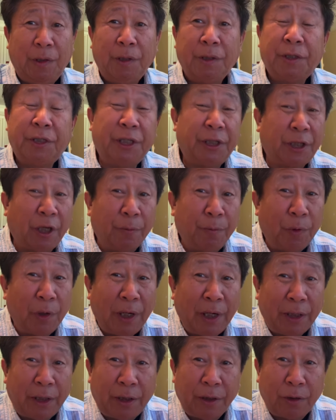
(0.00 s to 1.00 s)
chỉ tao muốn
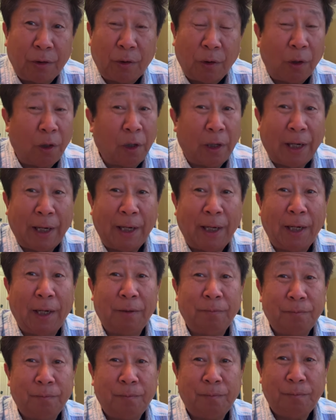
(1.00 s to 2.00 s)
lên từ cổ à
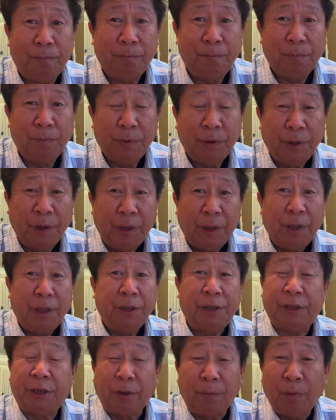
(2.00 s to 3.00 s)

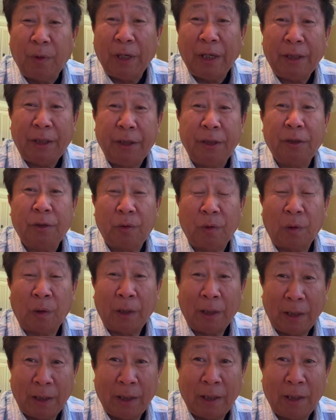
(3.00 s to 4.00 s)
chỉ tao muốn lên từ cổ
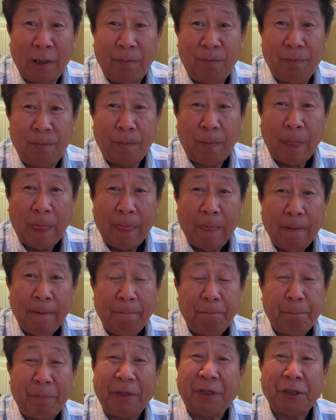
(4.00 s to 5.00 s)
à
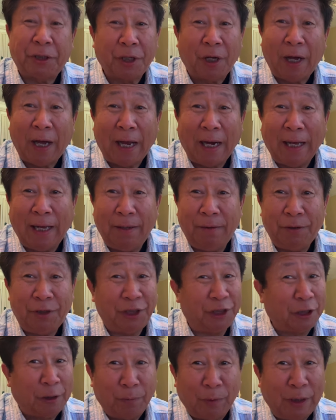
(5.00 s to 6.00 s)
bây giờ sao hà lại
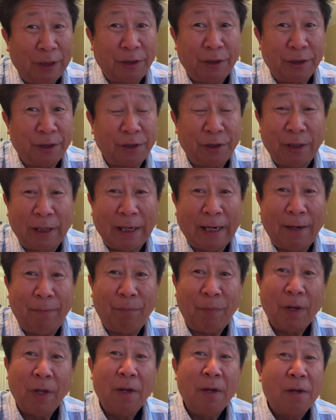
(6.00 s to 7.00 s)
chỉ tao muốn lên từ chữ lại
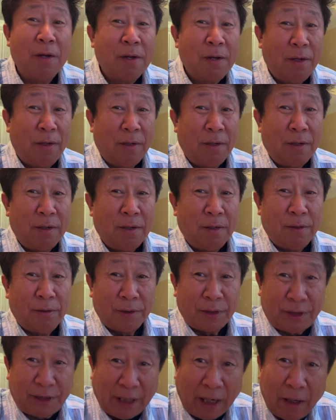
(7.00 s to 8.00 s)

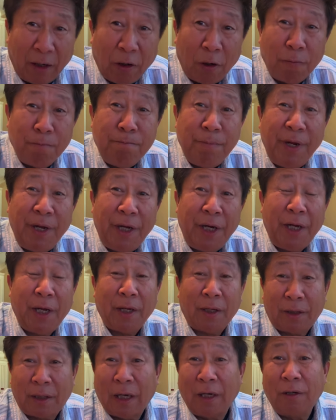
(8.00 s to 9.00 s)
sáng không
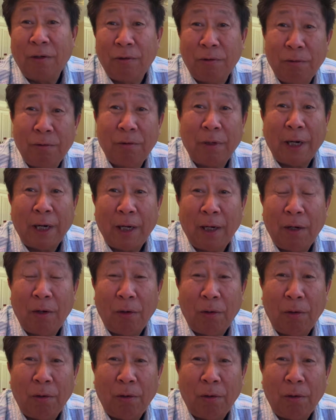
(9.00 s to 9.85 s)
media à, tờ hú à